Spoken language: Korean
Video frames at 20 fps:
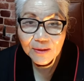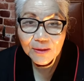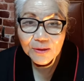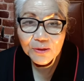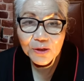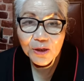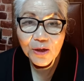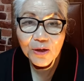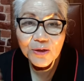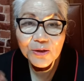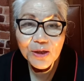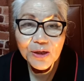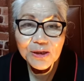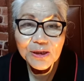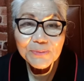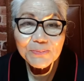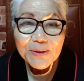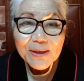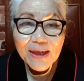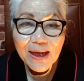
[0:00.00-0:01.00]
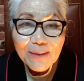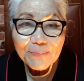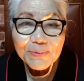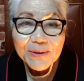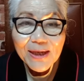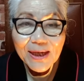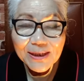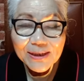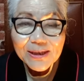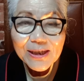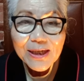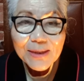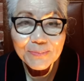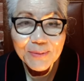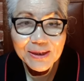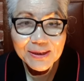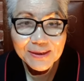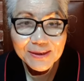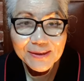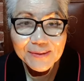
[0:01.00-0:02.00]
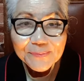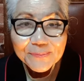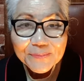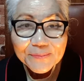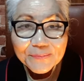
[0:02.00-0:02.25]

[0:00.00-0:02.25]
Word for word: 성령님이 함께 하셔야만이